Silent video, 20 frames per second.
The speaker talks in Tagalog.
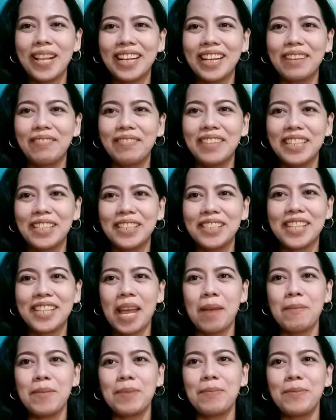welcome dito
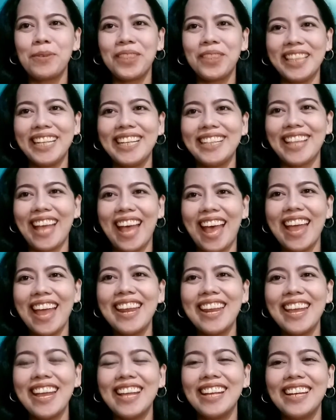sa aming munting
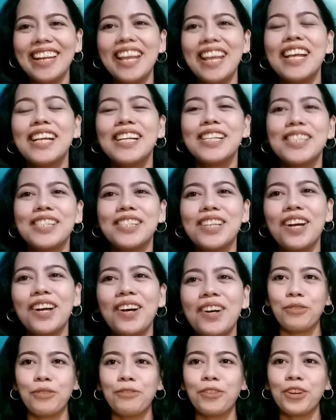tahanan.
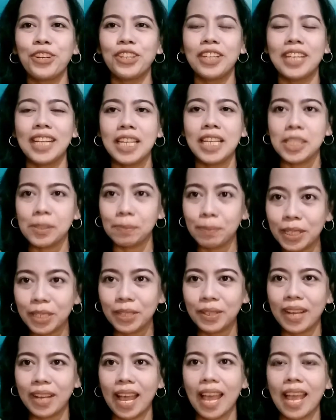So, for today's
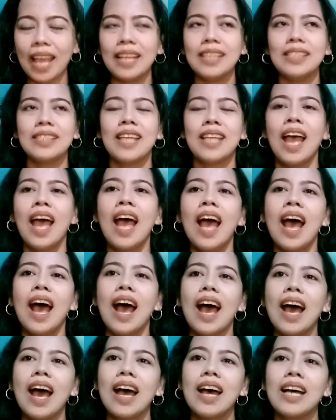video guys,
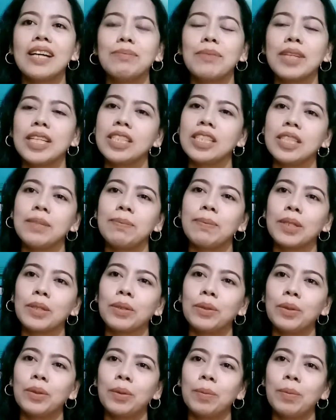um, naisipan
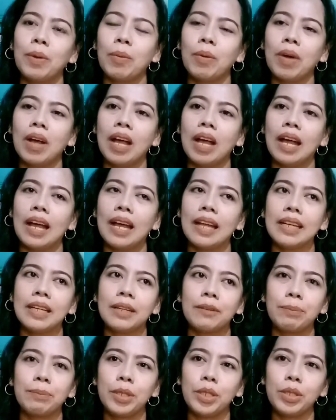kong gumawa
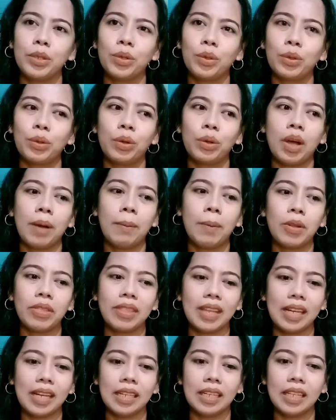ng video about
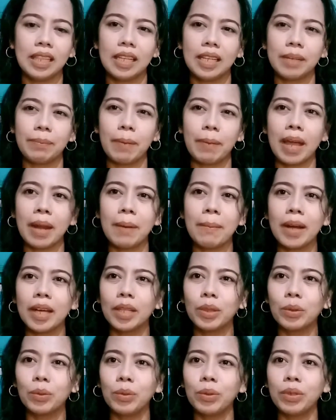editing para
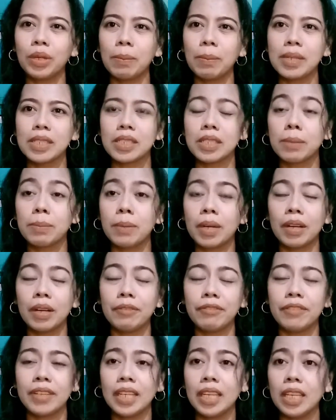makatulong naman sa mga
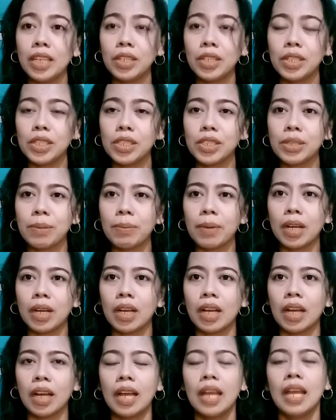beginners, sa
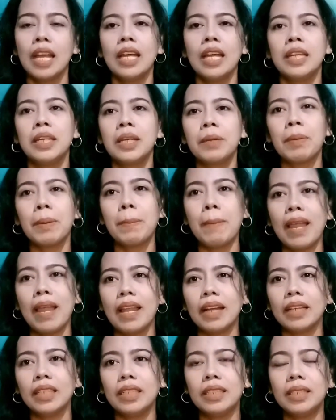mga
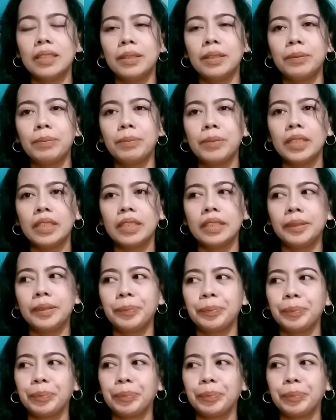nagpabalak ng mag